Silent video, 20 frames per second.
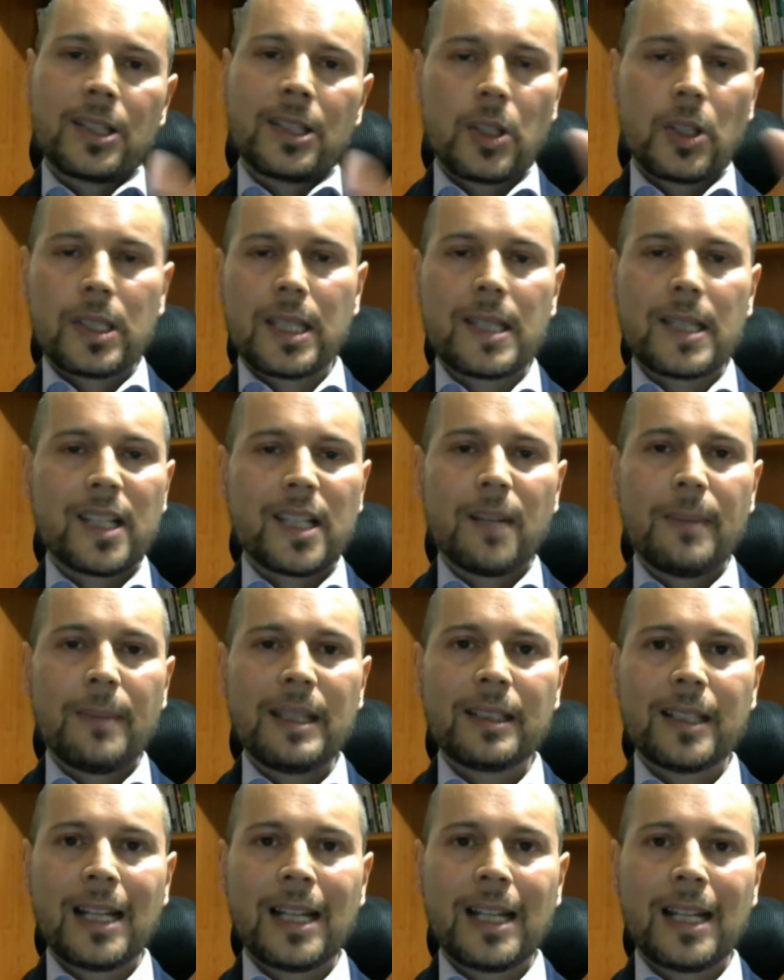e
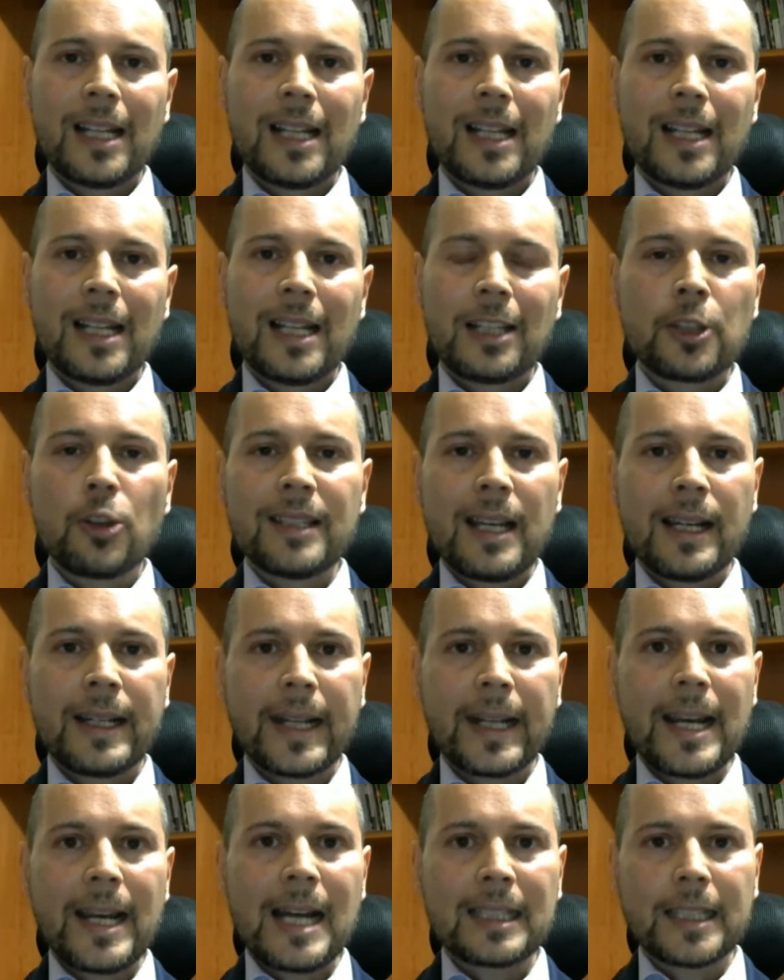sostanzialmente la, la
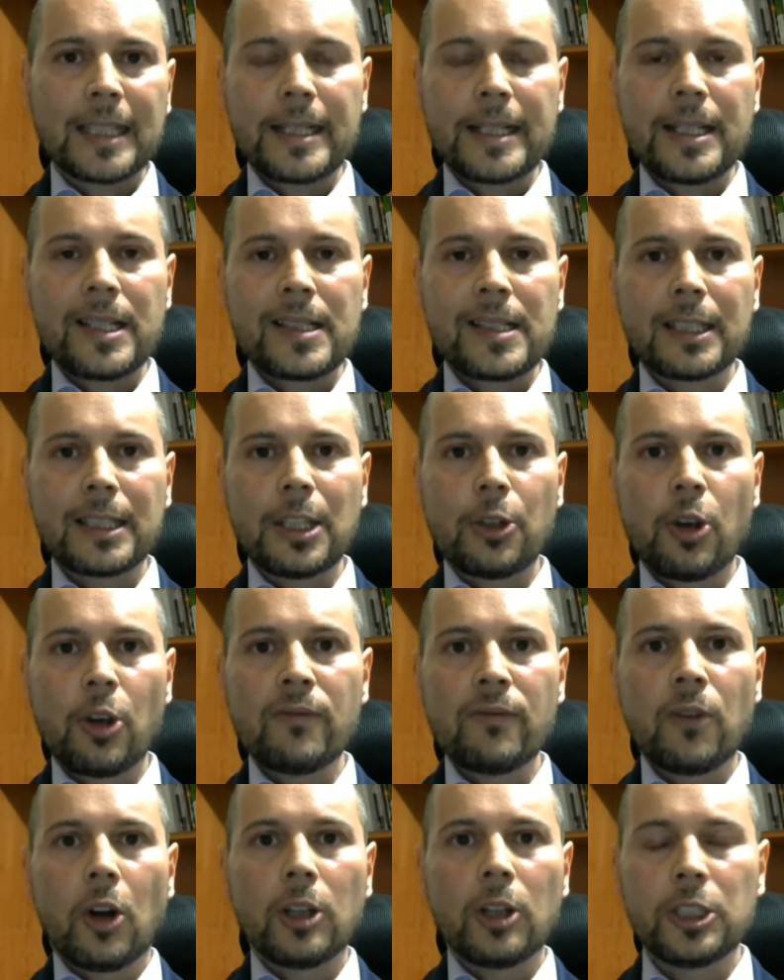domanda aggregata degli stati
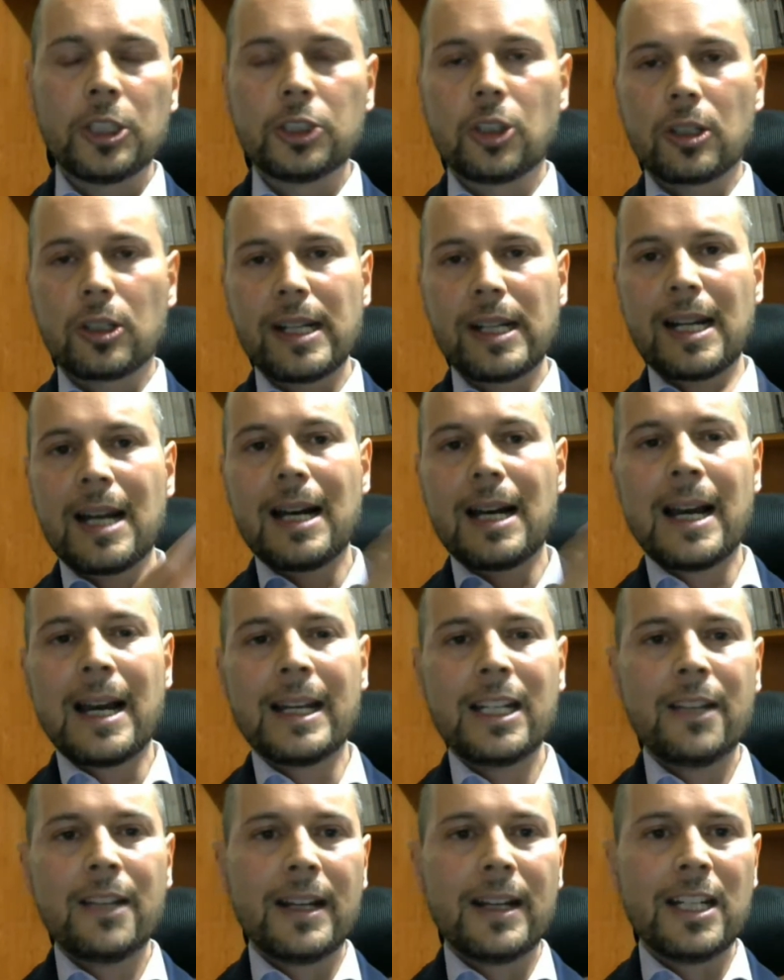coinvolti tornerà
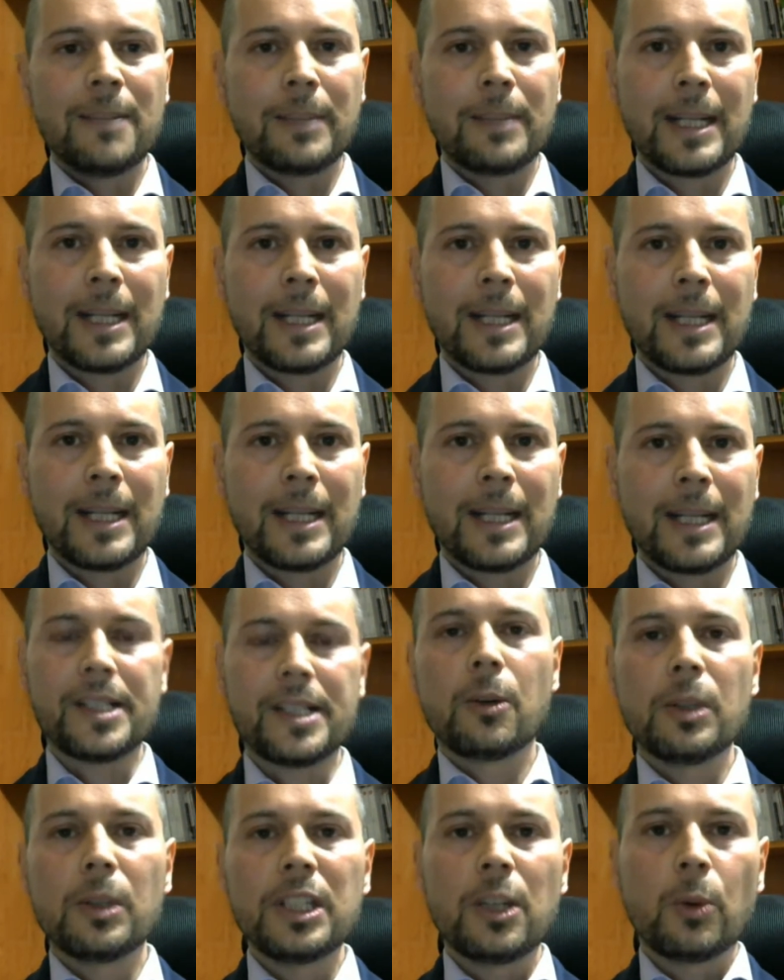ai livelli pre-crisi.